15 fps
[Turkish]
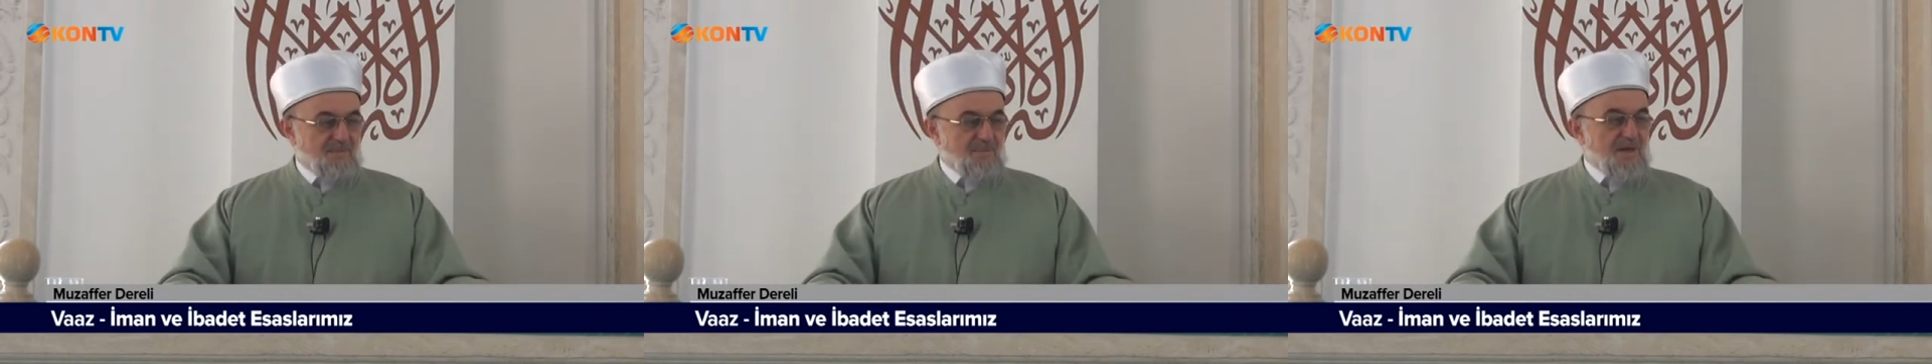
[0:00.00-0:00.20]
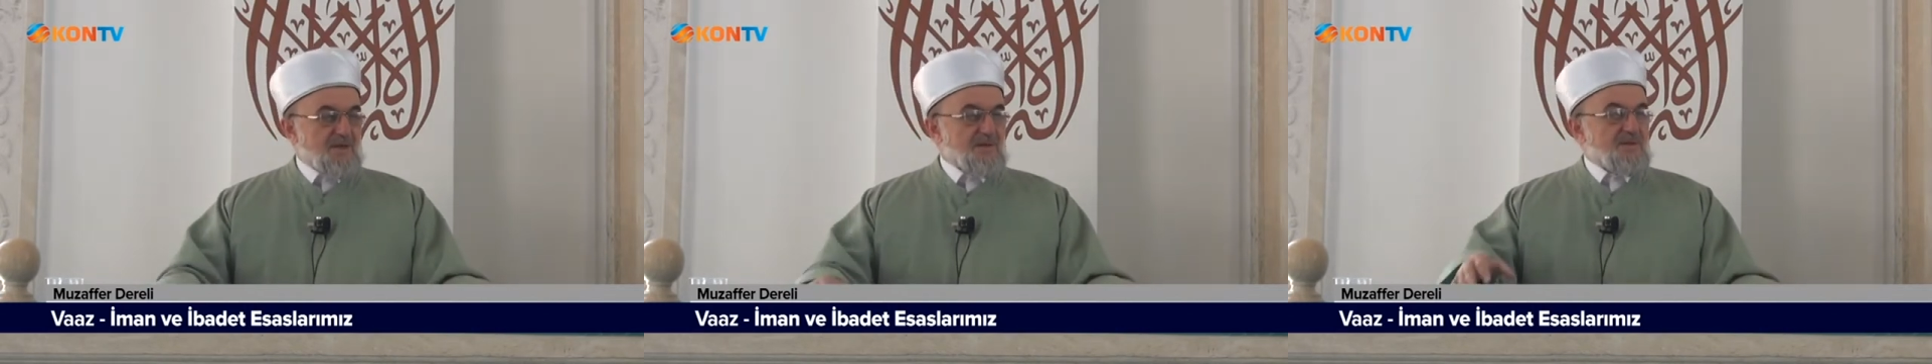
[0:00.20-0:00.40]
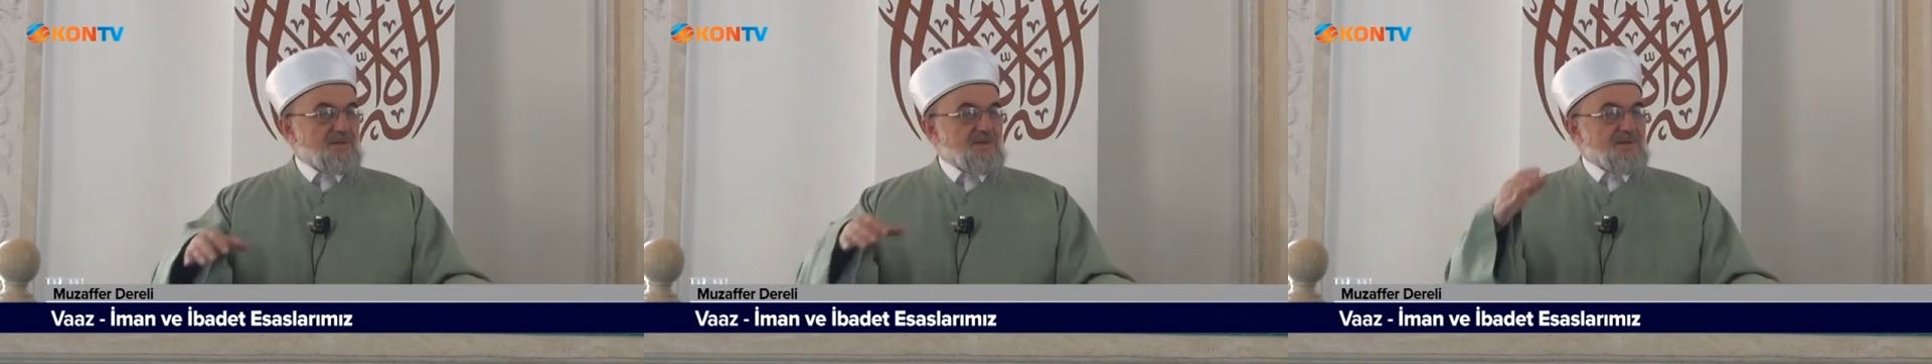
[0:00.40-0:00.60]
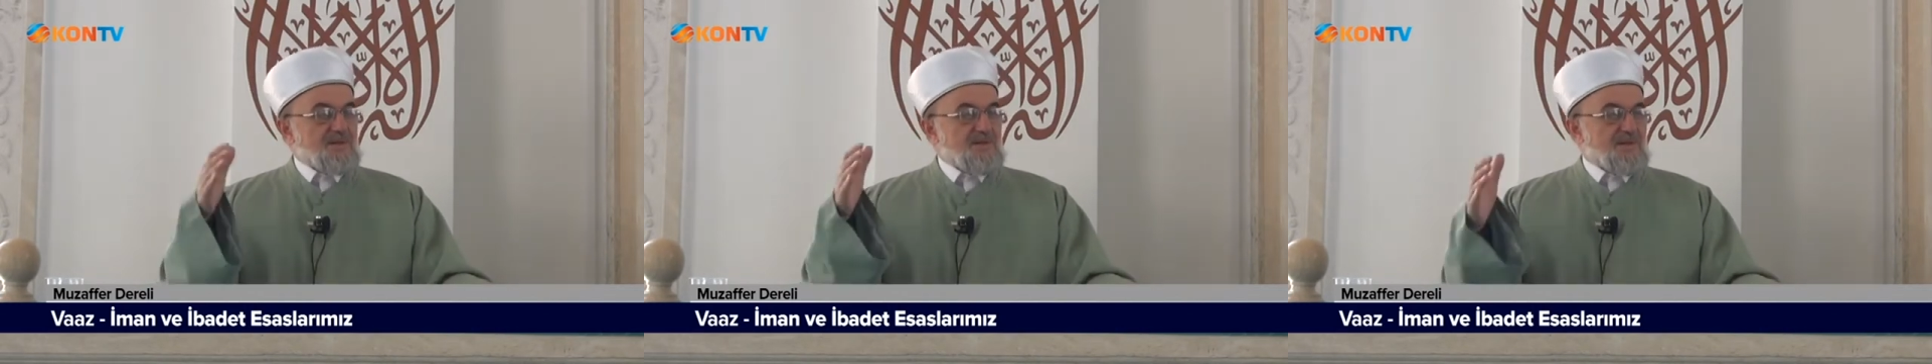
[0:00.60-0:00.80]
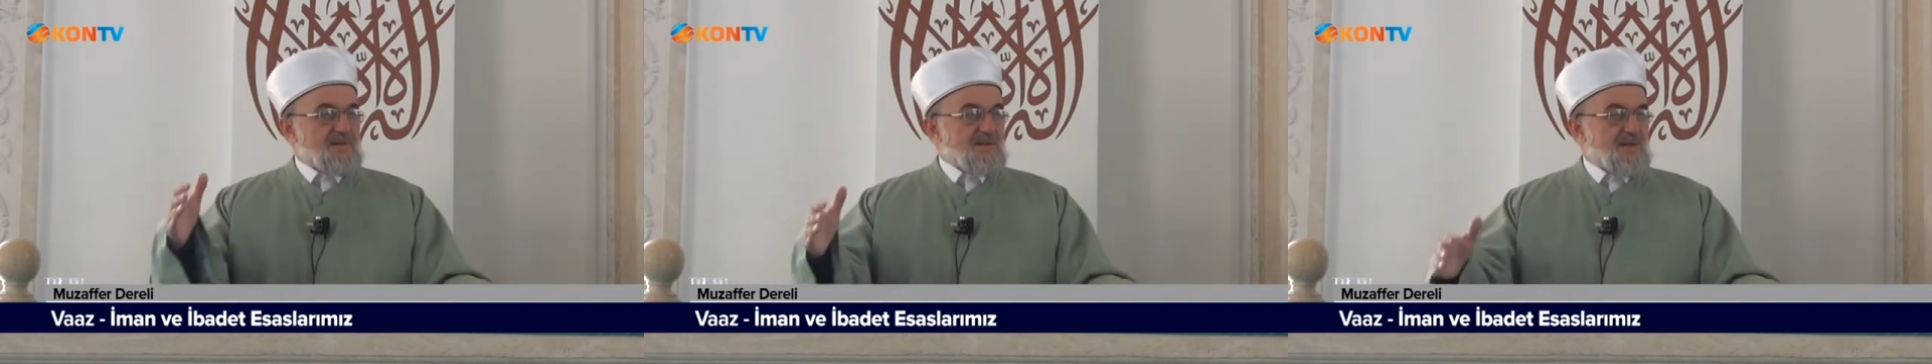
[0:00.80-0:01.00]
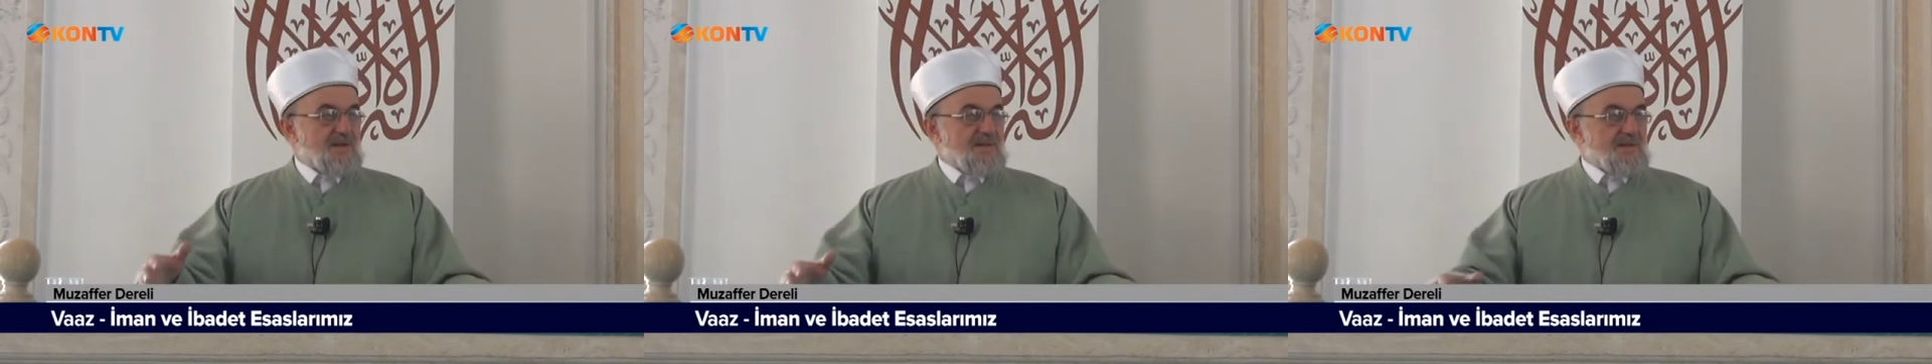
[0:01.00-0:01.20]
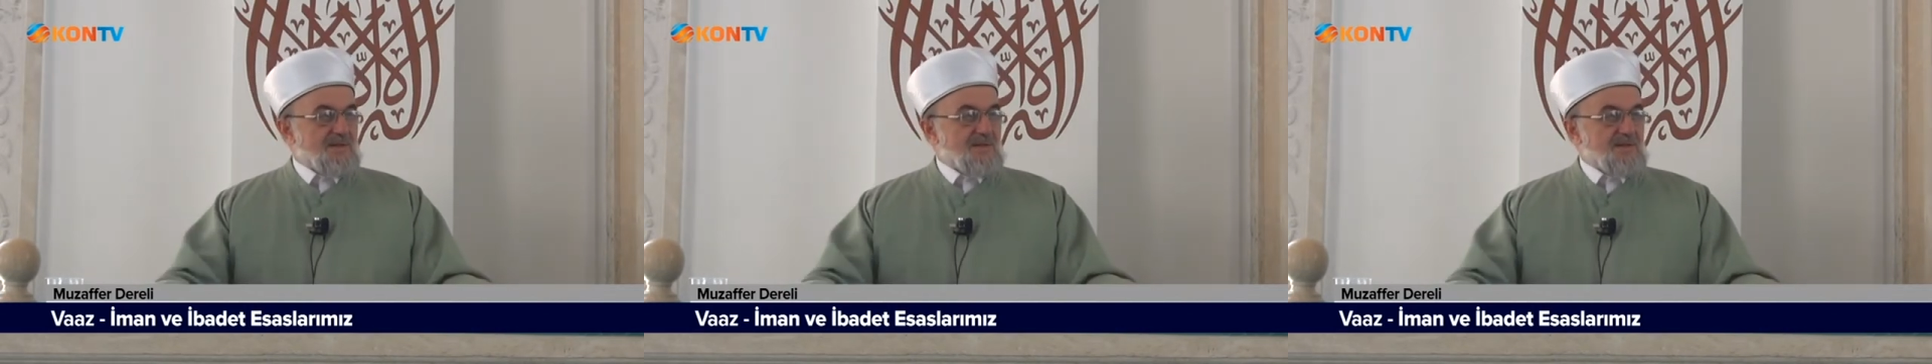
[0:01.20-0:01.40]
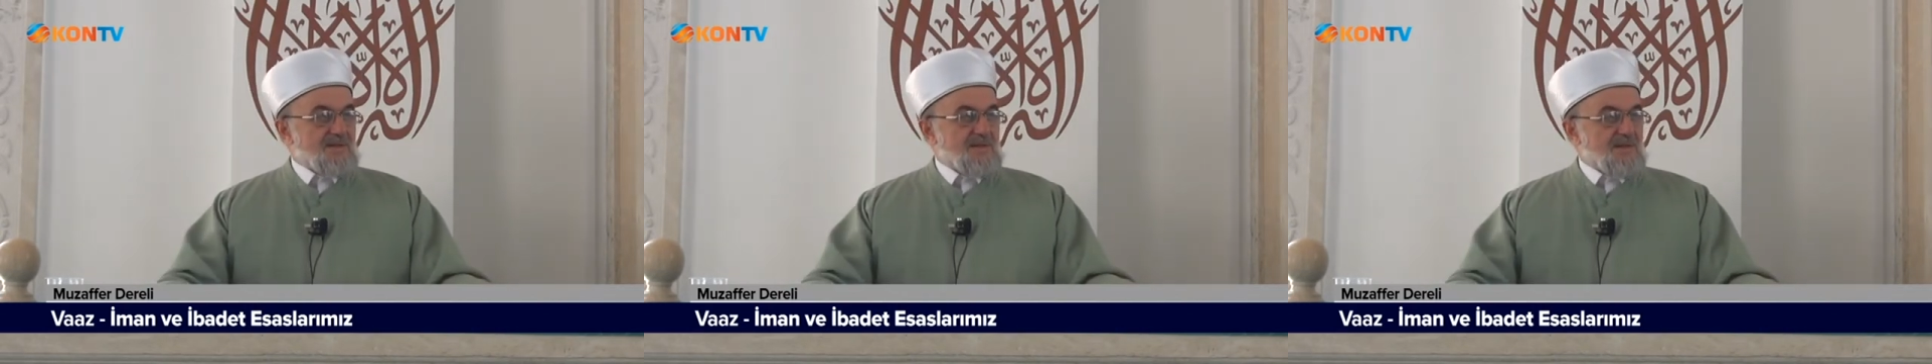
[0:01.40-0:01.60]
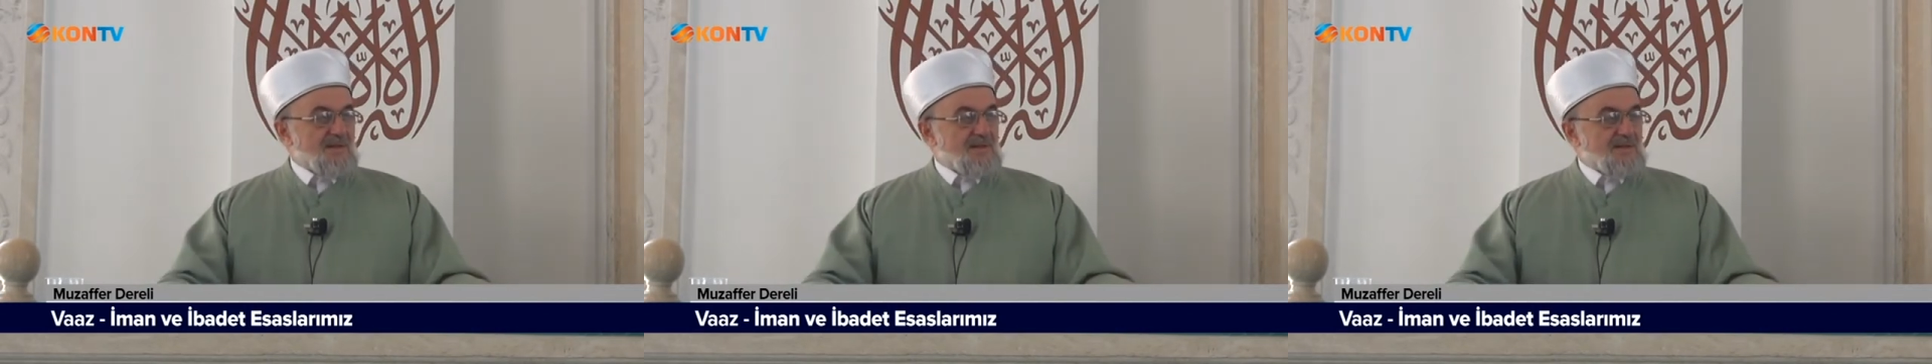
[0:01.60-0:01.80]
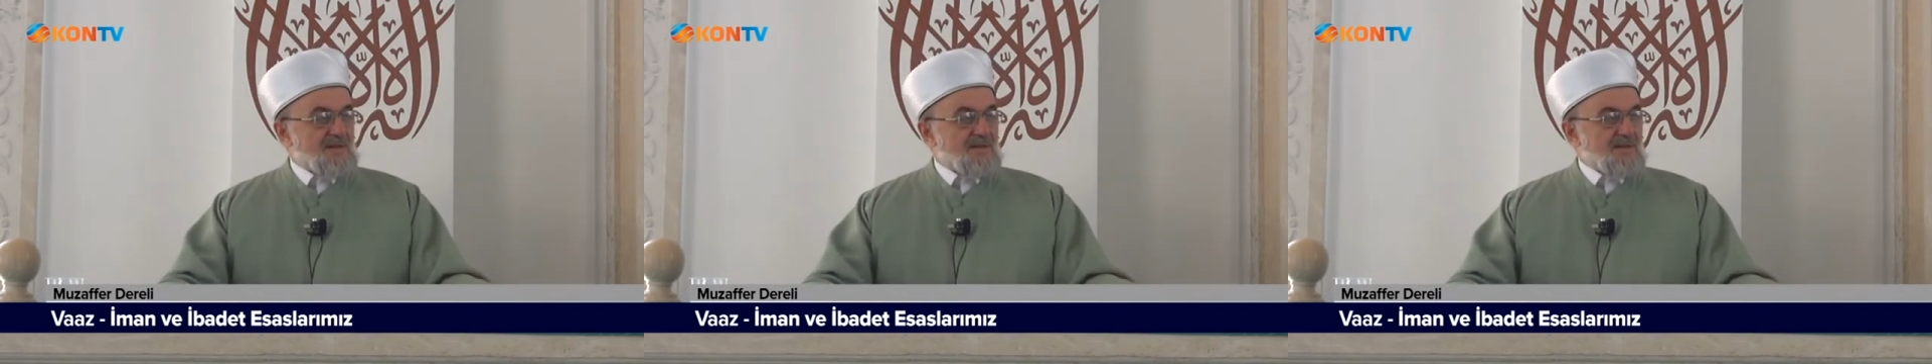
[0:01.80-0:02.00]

Bakıyoruz Hristiyanlarda yine